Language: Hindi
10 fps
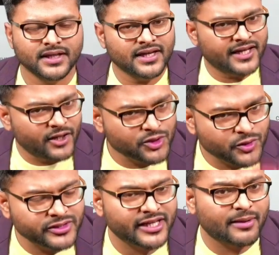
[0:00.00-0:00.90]
हेलो
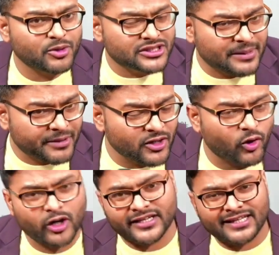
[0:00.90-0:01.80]
स्टूडेंट्स अगर आपको इस चैप्टर की
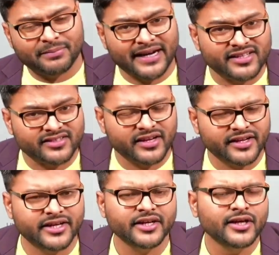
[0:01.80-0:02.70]
और ज़्यादा प्रैक्टिस करनी
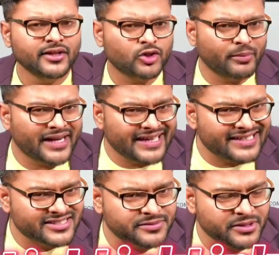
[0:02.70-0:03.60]
है तो मैंने लिंक
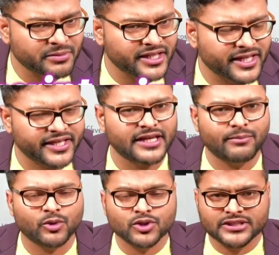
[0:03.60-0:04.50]
डिस्क्रिप्शन में दे रखी है आप
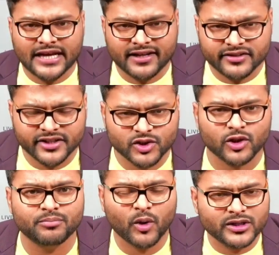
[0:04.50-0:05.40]
उनको चेक कर सकते हो और
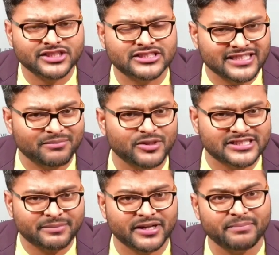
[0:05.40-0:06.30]
बहुत अच्छे से आप इस
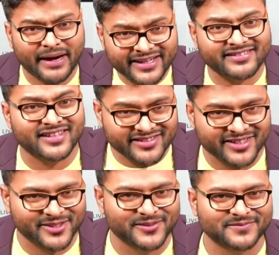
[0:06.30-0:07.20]
चैप्टर की प्रैक्टिस कर
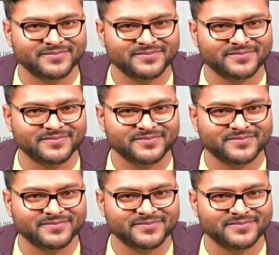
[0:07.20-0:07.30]
सकते हो